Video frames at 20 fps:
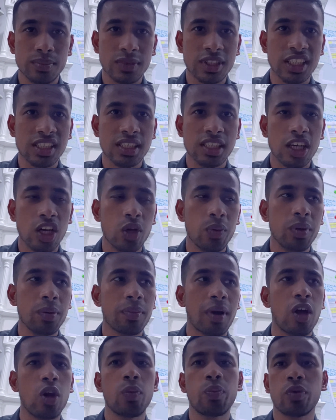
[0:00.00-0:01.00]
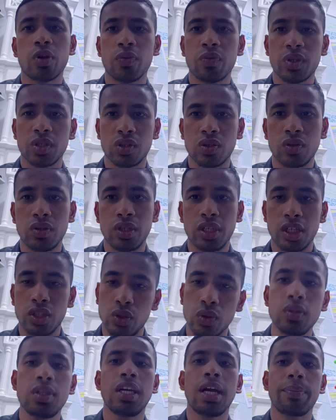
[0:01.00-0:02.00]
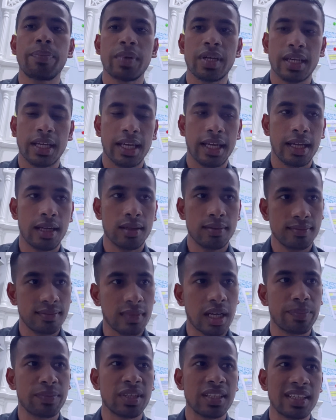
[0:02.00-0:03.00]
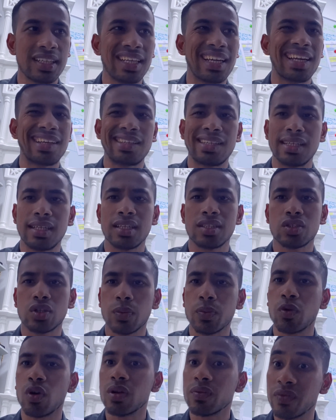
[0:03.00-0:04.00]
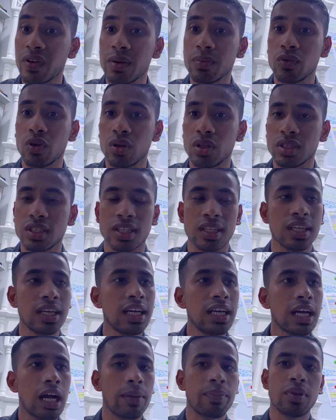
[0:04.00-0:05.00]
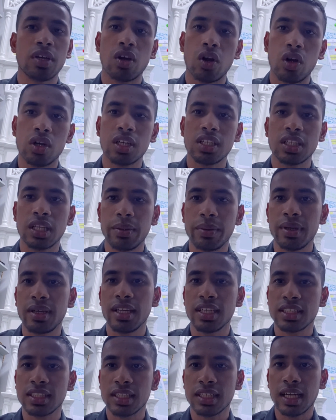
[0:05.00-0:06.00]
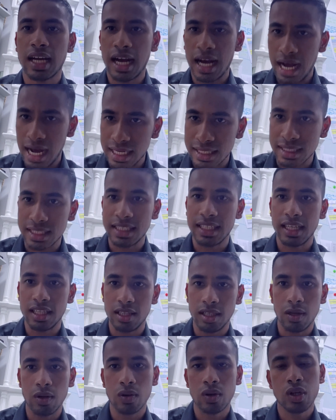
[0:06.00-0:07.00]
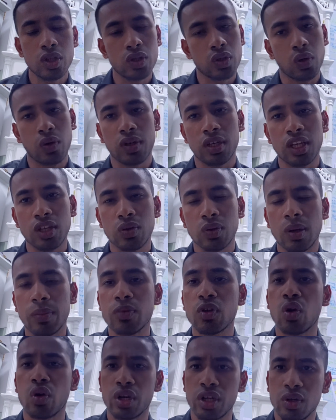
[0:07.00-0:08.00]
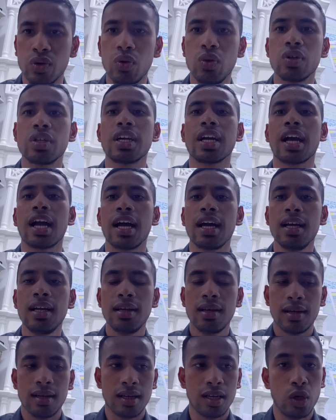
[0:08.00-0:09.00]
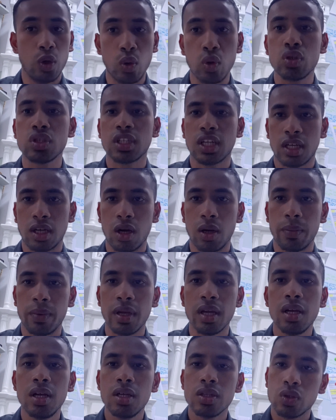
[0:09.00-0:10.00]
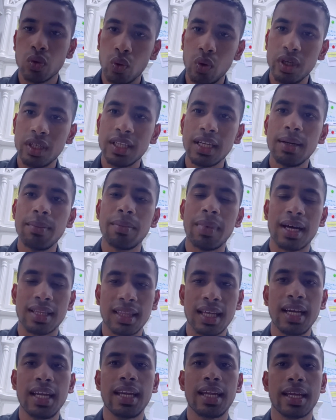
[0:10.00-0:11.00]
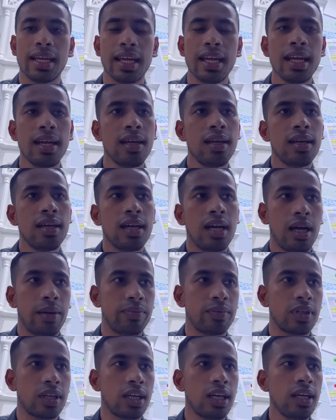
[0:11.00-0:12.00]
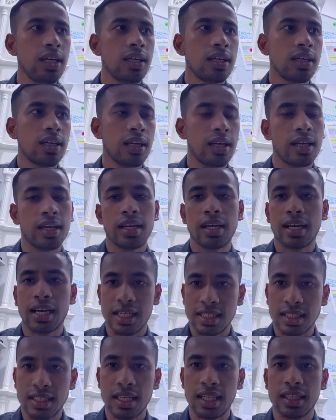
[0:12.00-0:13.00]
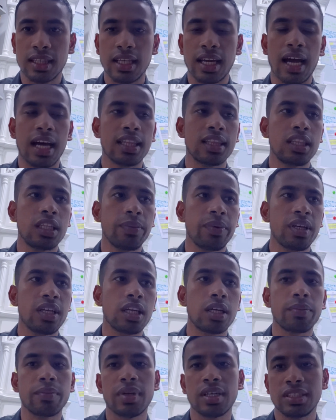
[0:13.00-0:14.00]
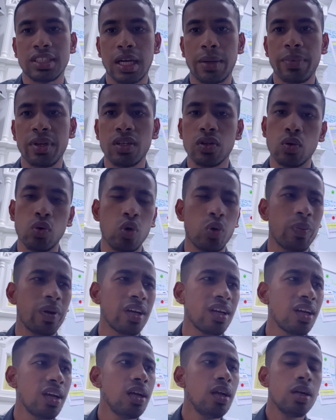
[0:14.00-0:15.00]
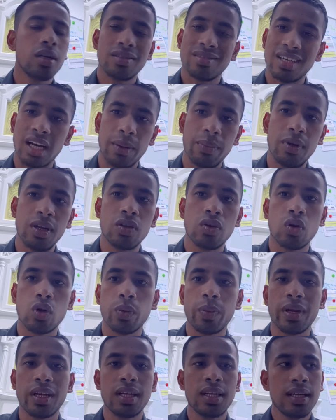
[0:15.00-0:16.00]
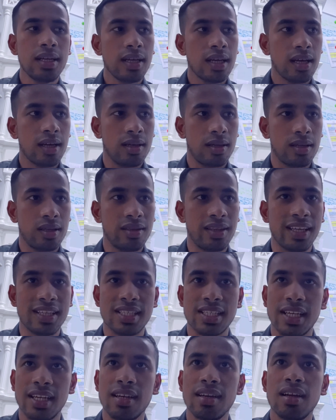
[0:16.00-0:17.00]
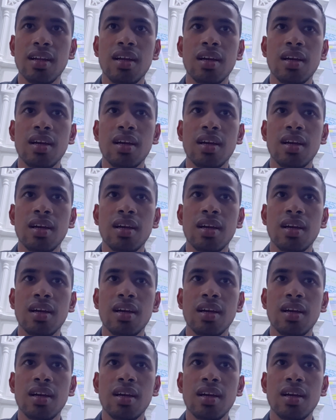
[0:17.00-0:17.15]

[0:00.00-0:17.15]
চেষ্টা করবেন ভালো প্রফেশন নিয়ে যদি আপনাকে আপনার টিকিট টিকিট সব কনফার্ম করেছেন আপনাকে হঠাৎ ইমিগ্রেশন আটকিয়ে দিল তখন কিন্তু আপনার অনেকগুলো টাকা লোকসান হবে তো ওইটা মাথায় রেখে আপনারা কাজটাতে হাত দিবেন কিংবা যাবেন ঘুরবেন ট্রাভেল করবেন দেশের